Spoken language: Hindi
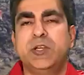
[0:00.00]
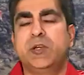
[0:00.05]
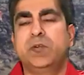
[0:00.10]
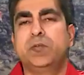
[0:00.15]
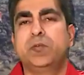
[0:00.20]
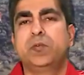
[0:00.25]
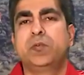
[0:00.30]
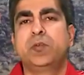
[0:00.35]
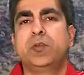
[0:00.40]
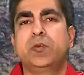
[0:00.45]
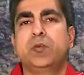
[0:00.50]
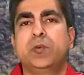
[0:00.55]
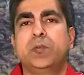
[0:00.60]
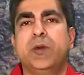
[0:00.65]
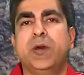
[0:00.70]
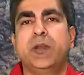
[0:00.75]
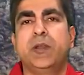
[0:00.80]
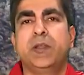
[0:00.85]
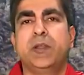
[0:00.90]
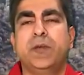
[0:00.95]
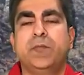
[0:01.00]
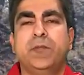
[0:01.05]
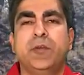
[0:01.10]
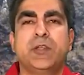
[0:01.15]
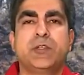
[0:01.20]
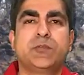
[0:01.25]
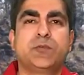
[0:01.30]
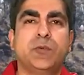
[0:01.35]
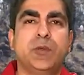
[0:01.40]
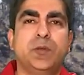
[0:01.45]
जानवरों की कुर्बानी का
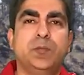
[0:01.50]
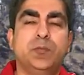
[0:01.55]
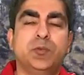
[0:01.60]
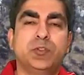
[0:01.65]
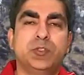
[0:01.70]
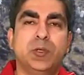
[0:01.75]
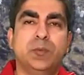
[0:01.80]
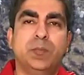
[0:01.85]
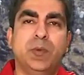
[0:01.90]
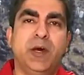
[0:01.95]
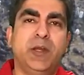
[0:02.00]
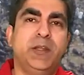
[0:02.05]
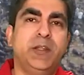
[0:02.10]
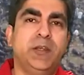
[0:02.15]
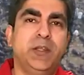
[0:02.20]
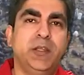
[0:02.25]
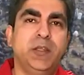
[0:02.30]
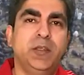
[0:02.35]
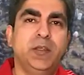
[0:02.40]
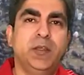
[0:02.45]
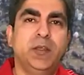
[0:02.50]
फेस्टिवल मुसलमान ही नहीं